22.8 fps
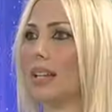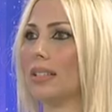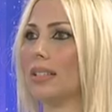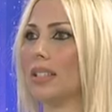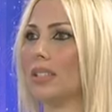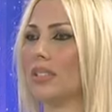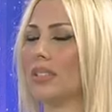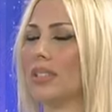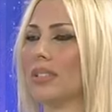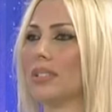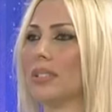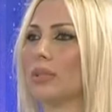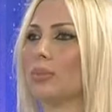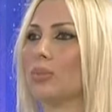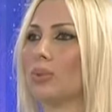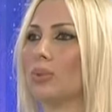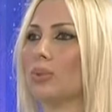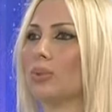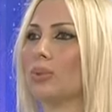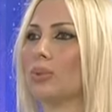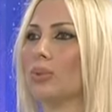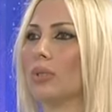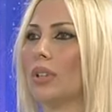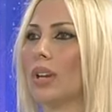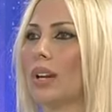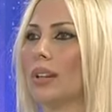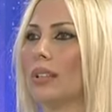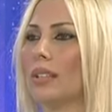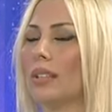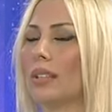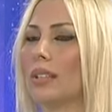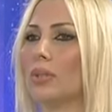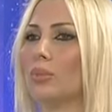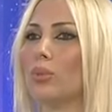yaşadık. Bütün dünya
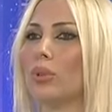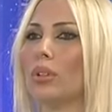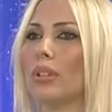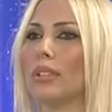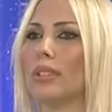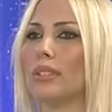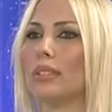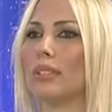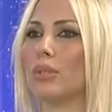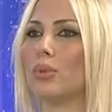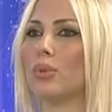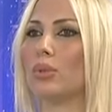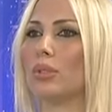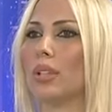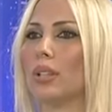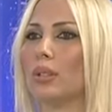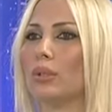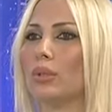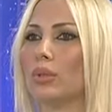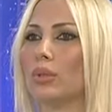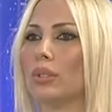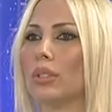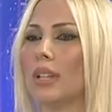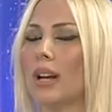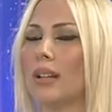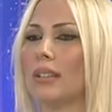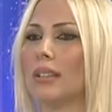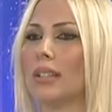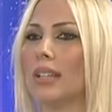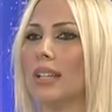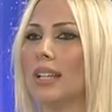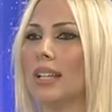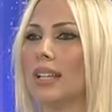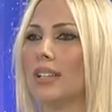yaşadı. Bu arada sürekli olarak